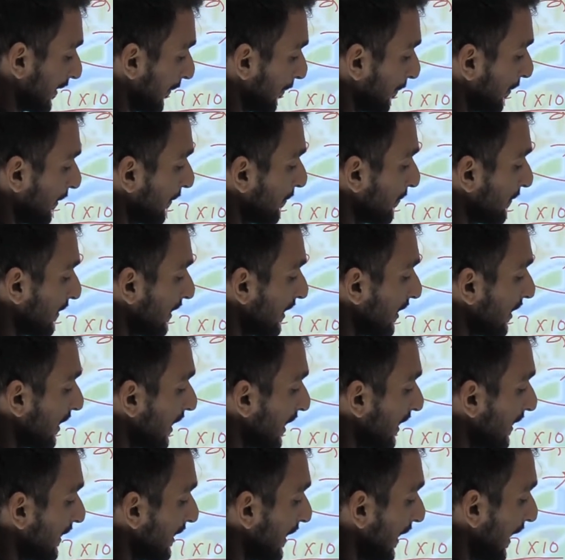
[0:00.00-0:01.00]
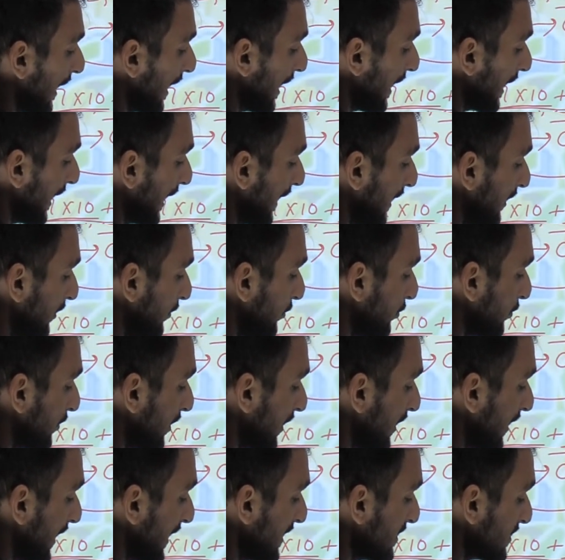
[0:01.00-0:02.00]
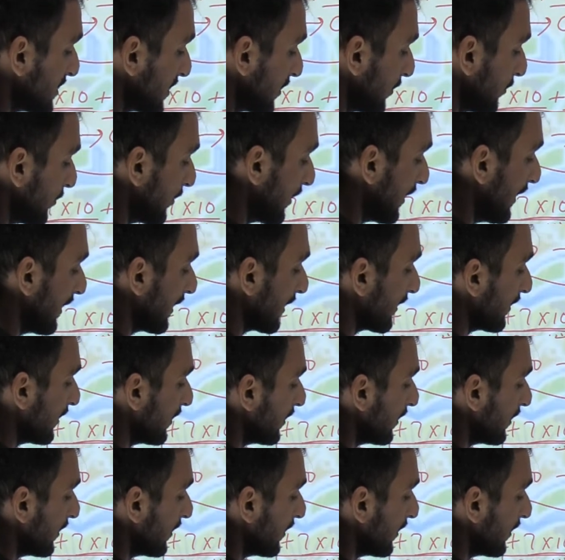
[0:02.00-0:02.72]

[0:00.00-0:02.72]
से फिफ्टी के लिए एल यूटिलाइज करोगे